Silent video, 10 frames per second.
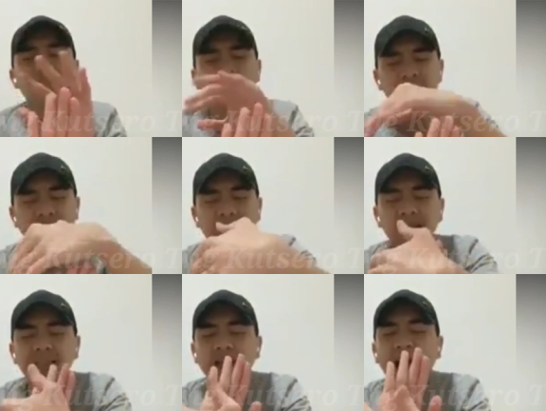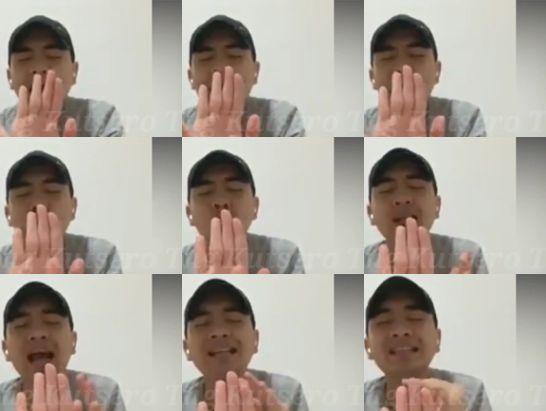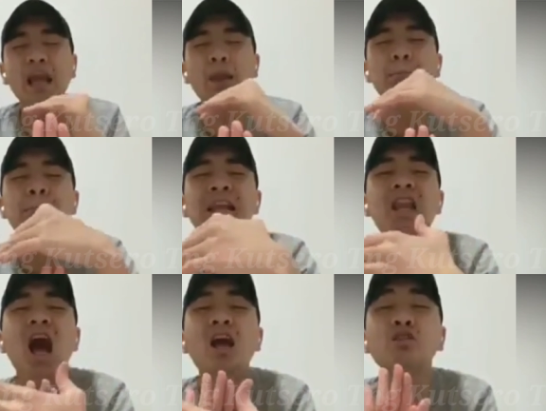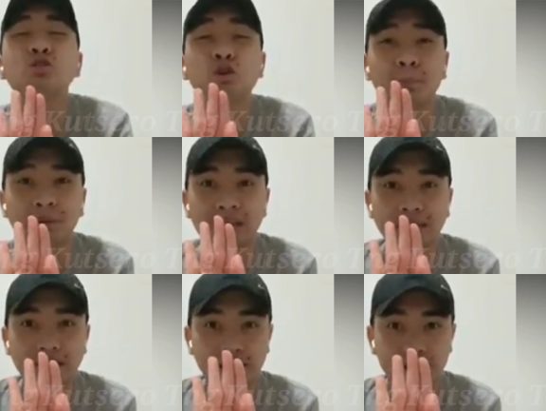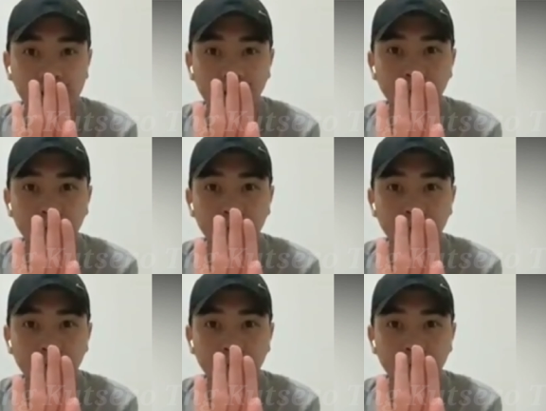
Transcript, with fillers: nila as an icon, as a philanthropist.